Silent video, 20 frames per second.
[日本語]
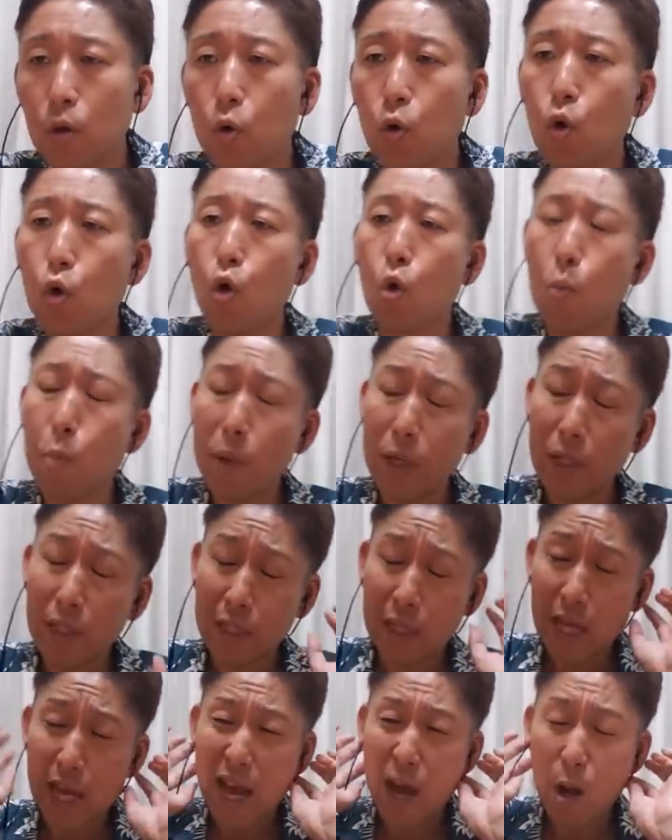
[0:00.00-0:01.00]
この「ま
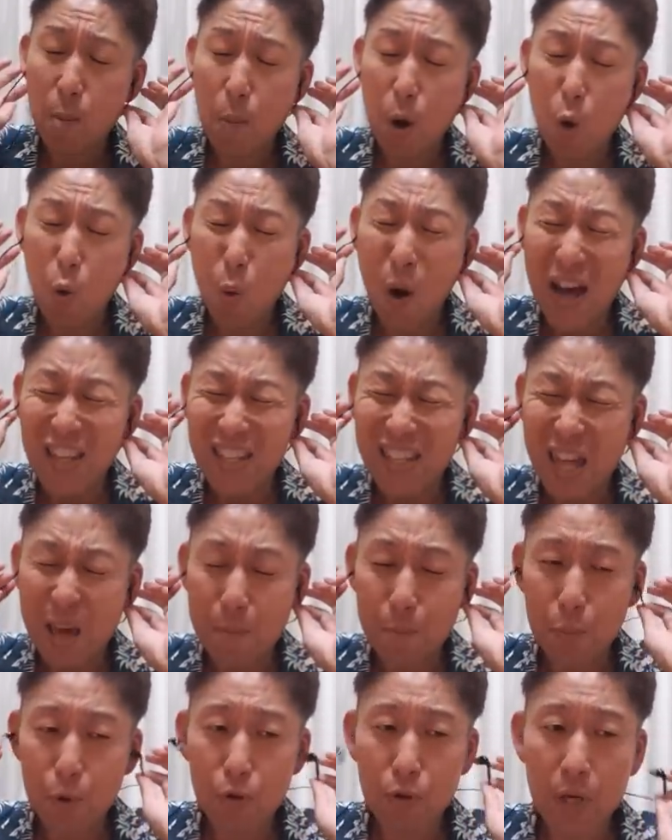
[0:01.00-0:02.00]
た思わせ
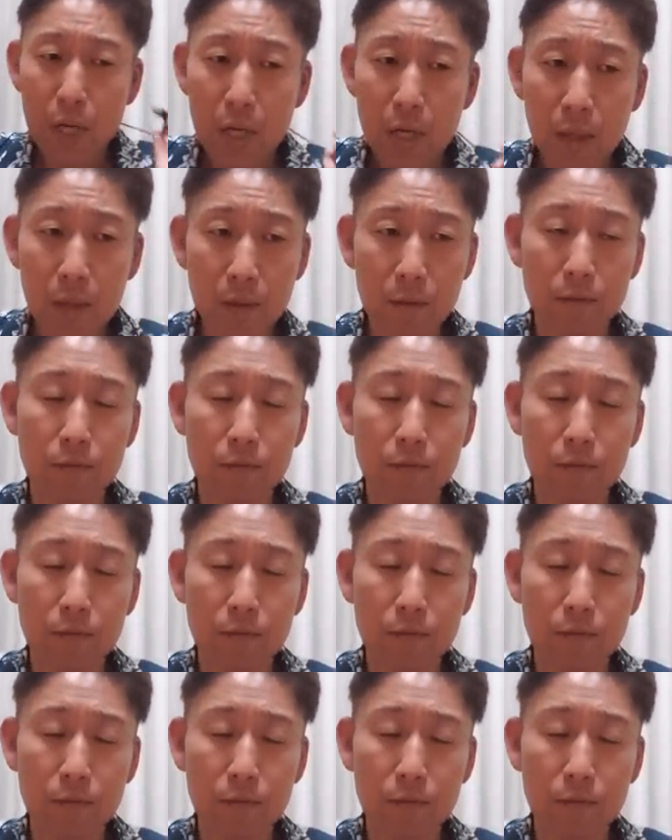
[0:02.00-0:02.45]
ぷり